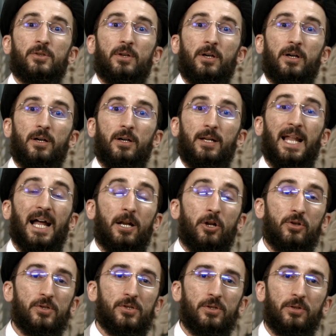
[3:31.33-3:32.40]
euh, la
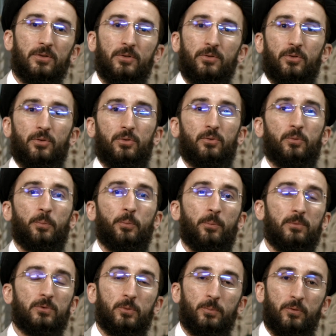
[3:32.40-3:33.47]
leçon que
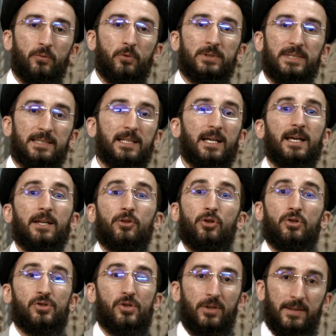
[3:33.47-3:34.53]
nous, pouvons tirer
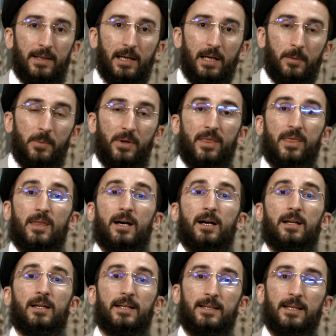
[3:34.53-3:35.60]
de ce terme
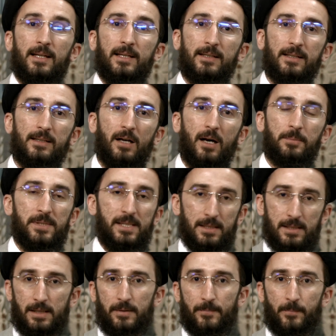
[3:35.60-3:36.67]
dans lequel kitab, c'est
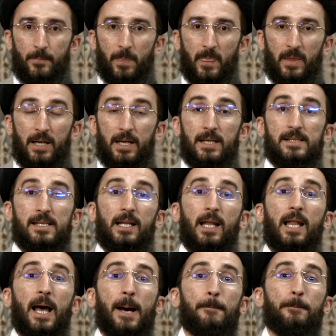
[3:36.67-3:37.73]
ça. C'est
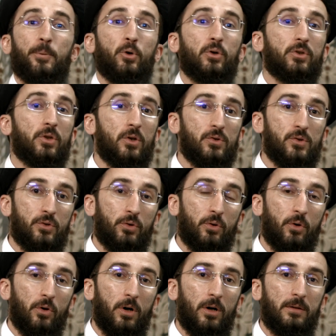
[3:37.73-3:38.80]
l'importance du
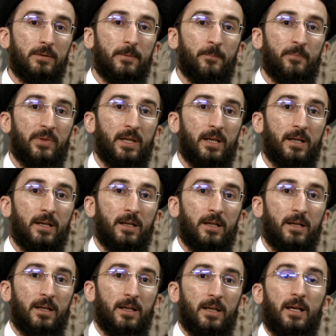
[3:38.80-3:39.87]
Coran
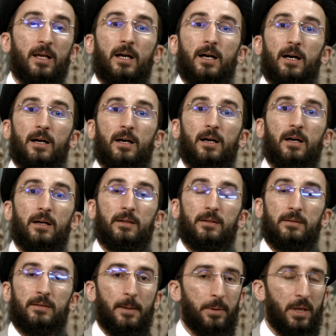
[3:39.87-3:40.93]
euh,
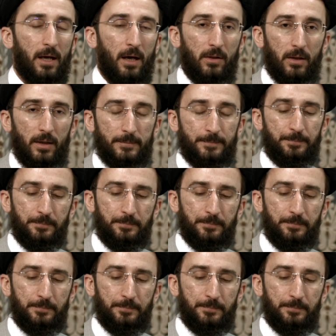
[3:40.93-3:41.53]
d'après Allah.